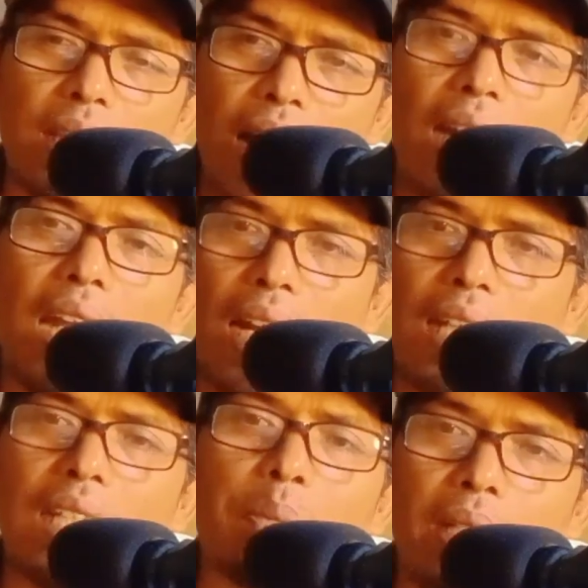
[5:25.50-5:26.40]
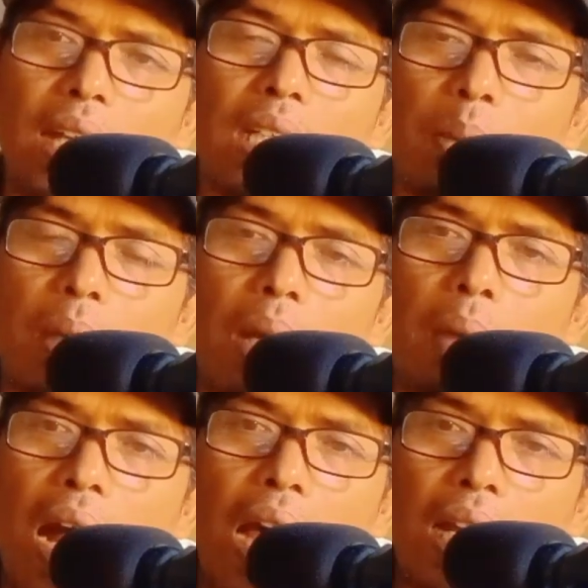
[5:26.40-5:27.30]
dan akan diberikan kepada
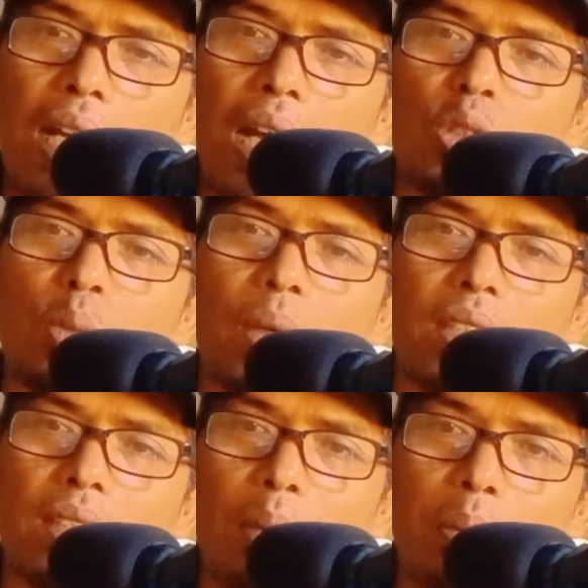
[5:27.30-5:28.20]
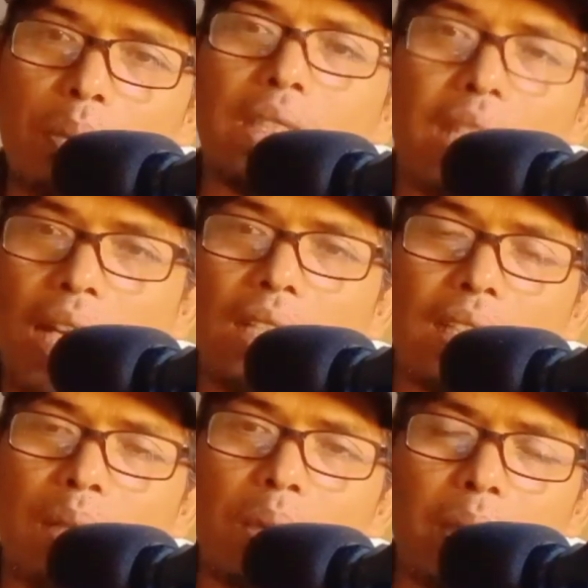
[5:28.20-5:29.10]
Bahar agar supaya tidak berbicara
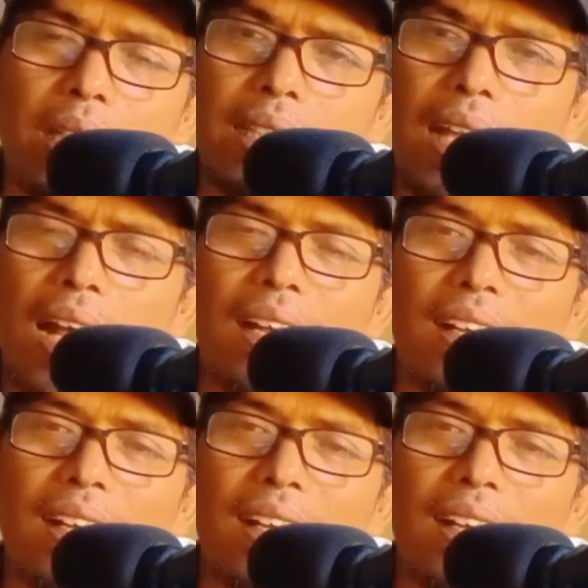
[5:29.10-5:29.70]
tentang pemerintah.